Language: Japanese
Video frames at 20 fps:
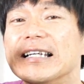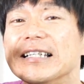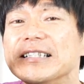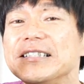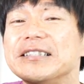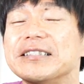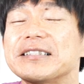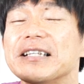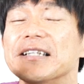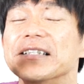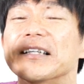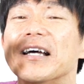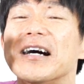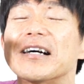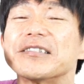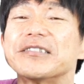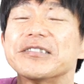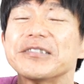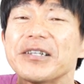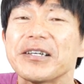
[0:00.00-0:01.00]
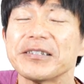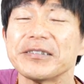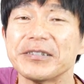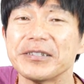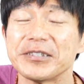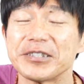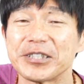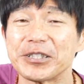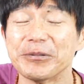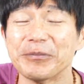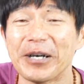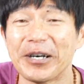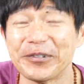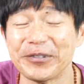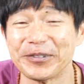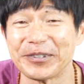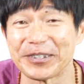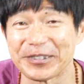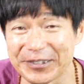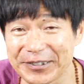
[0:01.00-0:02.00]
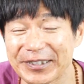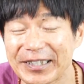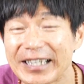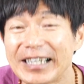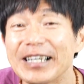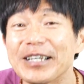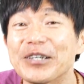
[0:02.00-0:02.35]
一切なくなってしまうんです。